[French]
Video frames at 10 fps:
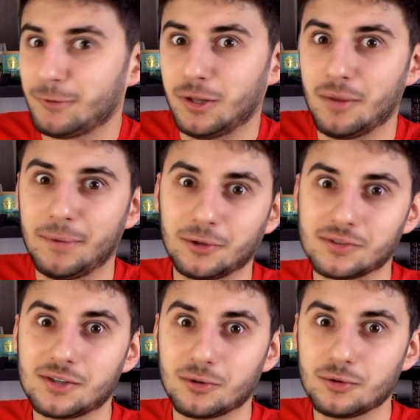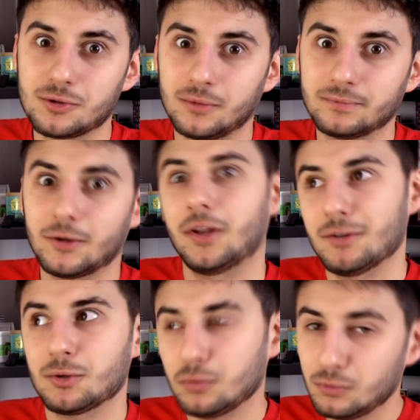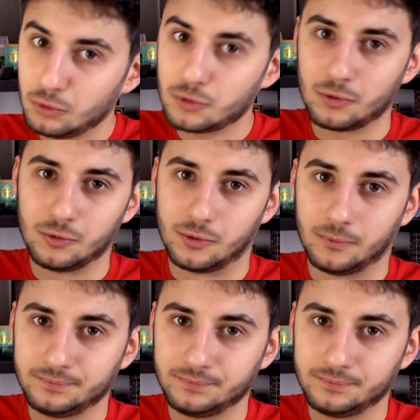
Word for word: on n'avait pas 36 solutions, on avait surtout deux solutions.